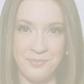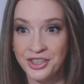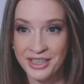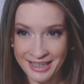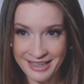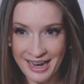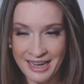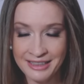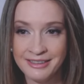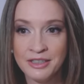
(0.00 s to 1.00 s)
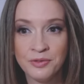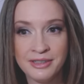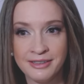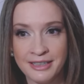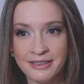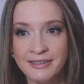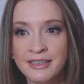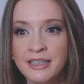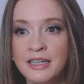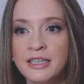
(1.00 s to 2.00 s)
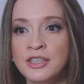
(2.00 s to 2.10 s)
Dica 10, não esqueça